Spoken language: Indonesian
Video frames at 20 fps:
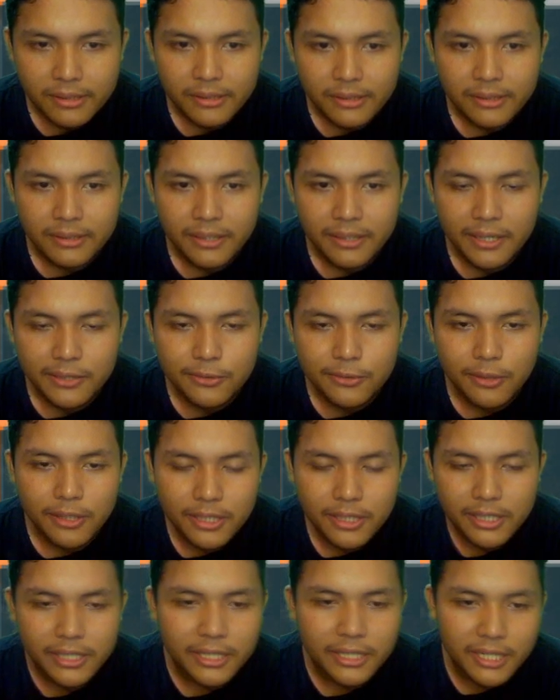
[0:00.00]
Langsung
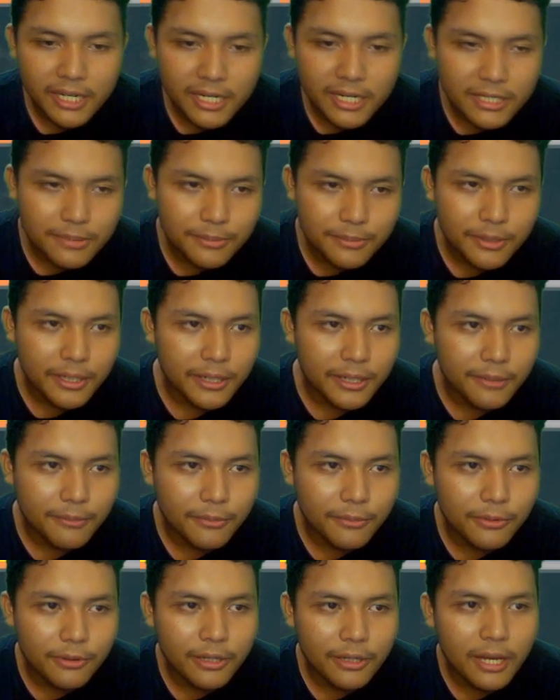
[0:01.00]
aja kita garis miring
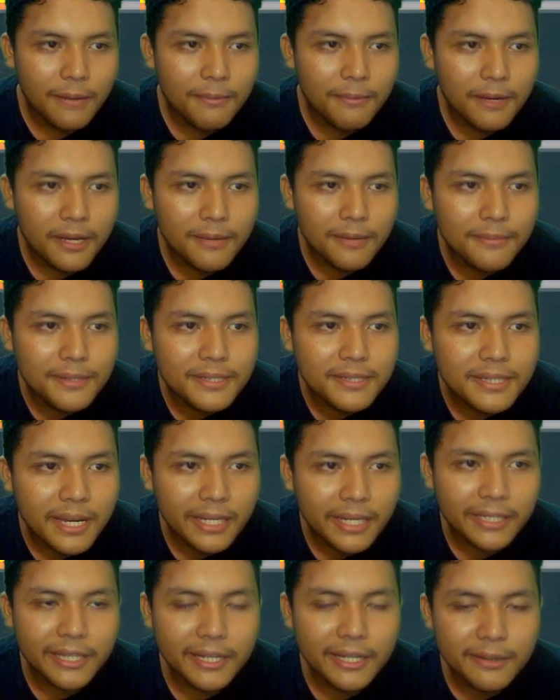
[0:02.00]
boy. Apakah bisa
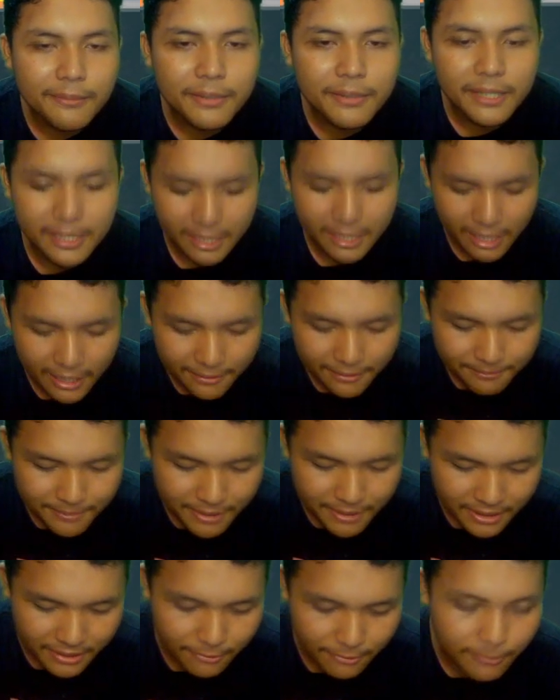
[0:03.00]
kita beli Riper
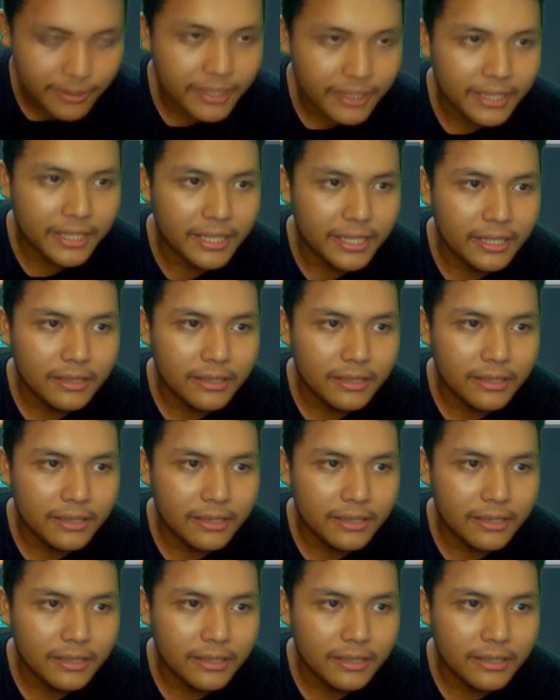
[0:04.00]
ya wingnya?